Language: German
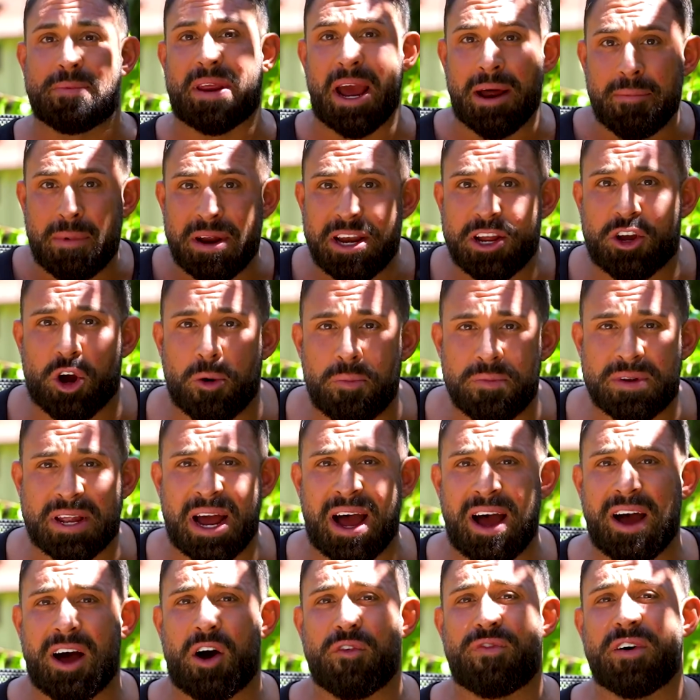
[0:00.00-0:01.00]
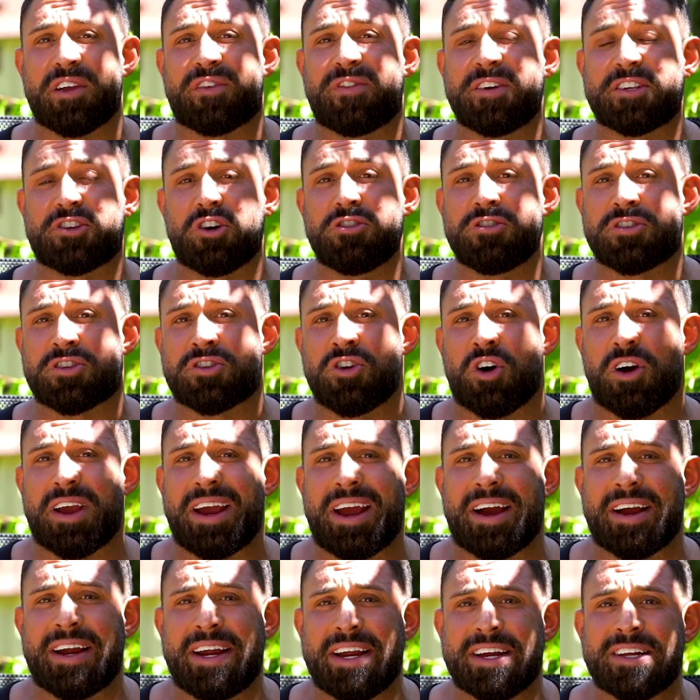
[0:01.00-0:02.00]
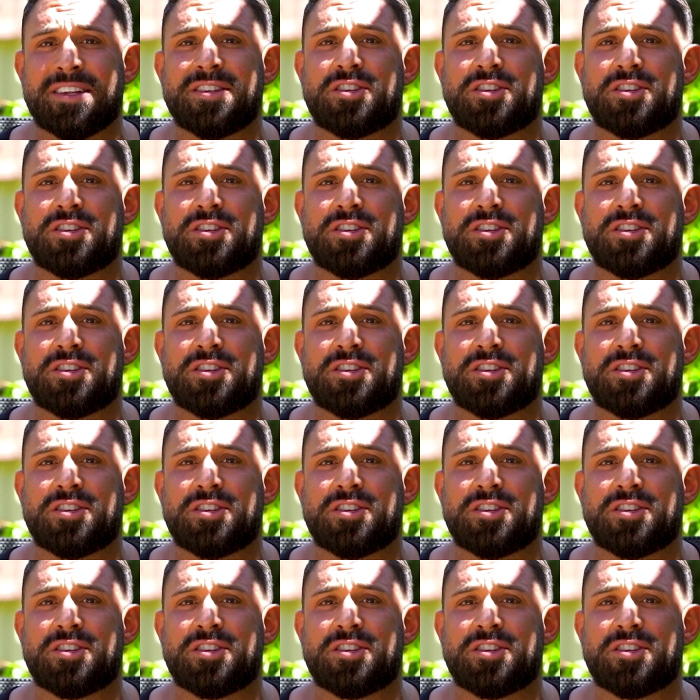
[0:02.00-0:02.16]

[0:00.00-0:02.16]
gerne mal in die Kommentare, auf was wir sonst noch reagieren